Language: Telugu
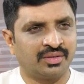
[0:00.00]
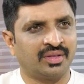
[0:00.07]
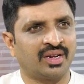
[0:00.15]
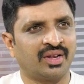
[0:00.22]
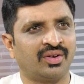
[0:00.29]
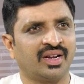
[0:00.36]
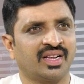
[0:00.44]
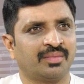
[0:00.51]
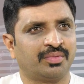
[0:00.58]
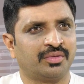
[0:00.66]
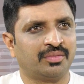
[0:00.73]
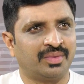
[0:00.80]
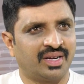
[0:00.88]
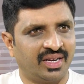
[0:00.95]
సుందరరావు గారు
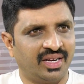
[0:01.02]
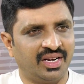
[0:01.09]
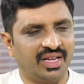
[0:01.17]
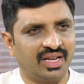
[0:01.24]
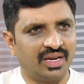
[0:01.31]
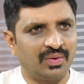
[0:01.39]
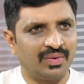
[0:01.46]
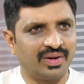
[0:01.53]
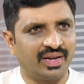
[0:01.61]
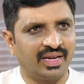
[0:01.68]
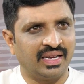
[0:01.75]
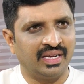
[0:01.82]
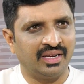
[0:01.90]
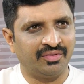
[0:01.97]
ఇప్పుడు మన ఇండియాలో ఉన్న
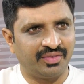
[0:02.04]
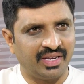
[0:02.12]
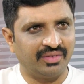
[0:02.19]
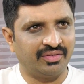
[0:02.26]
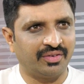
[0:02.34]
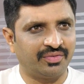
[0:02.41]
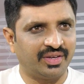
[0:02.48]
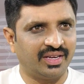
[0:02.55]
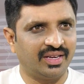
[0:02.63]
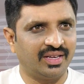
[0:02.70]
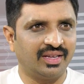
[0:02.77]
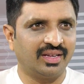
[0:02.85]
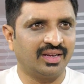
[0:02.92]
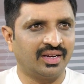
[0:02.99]
నిఫ్టీ ఫిఫ్టీని
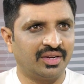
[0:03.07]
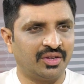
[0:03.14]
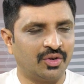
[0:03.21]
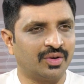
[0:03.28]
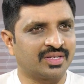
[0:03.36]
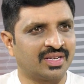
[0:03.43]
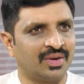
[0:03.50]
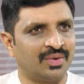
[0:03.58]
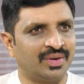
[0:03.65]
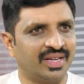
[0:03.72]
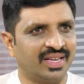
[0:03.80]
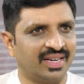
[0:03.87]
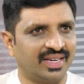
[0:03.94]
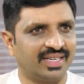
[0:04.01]
అండ్ యూఎస్లో ఉండే
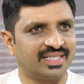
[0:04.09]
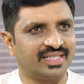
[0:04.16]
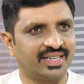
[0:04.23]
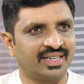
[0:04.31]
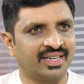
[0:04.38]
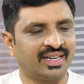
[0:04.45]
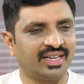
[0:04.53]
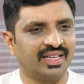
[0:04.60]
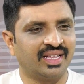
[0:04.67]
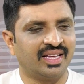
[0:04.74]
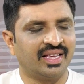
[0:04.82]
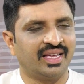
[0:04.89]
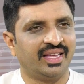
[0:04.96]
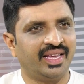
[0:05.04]
నాస్డాక్ అంటే
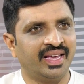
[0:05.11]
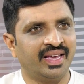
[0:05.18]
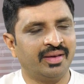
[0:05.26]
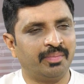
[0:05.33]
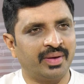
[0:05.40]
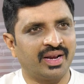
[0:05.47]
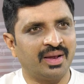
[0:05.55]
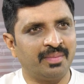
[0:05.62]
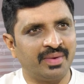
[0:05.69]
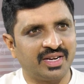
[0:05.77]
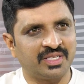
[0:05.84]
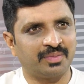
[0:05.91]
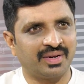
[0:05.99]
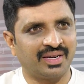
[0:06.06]
ఏ
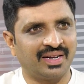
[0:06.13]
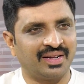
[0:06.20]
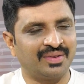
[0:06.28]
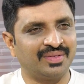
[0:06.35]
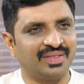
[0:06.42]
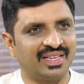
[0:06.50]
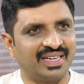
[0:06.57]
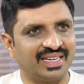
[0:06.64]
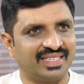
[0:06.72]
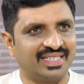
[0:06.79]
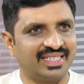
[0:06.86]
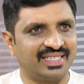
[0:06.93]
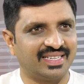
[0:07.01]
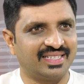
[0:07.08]
పారామీటర్స్ ప్రకారం దీన్ని
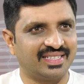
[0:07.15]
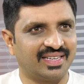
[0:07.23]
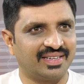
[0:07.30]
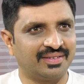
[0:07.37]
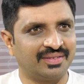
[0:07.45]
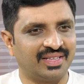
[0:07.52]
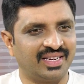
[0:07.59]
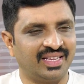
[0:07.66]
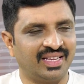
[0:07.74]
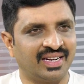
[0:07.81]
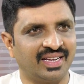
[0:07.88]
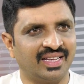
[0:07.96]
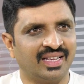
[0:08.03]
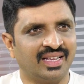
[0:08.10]
డిజైన్ చేశారు దీన్ని
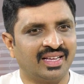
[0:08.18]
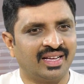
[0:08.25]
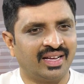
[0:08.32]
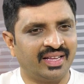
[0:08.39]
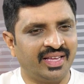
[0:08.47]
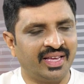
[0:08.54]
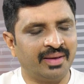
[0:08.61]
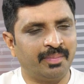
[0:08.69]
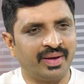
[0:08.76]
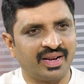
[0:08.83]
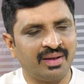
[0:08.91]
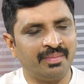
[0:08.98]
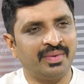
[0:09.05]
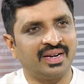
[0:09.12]
అంటే ఏ
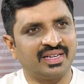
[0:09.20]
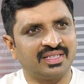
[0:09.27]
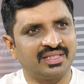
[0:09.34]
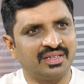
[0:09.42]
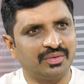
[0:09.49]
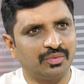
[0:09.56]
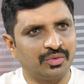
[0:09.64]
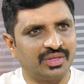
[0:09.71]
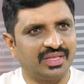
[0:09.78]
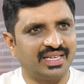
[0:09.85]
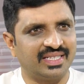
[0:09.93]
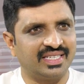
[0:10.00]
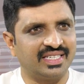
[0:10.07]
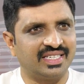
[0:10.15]
పారామీటర్స్ని
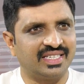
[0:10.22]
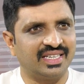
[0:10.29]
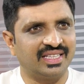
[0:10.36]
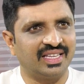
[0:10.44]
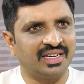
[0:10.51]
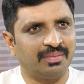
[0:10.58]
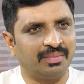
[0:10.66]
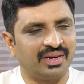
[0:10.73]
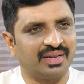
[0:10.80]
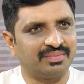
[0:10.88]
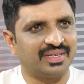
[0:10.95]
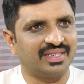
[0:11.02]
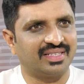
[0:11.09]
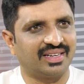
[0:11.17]
ఉద్దేశించి దీన్ని
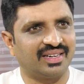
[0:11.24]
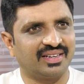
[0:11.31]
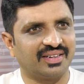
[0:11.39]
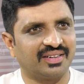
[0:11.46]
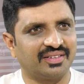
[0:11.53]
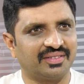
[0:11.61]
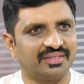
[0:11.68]
బిల్డప్ చేశారంటారు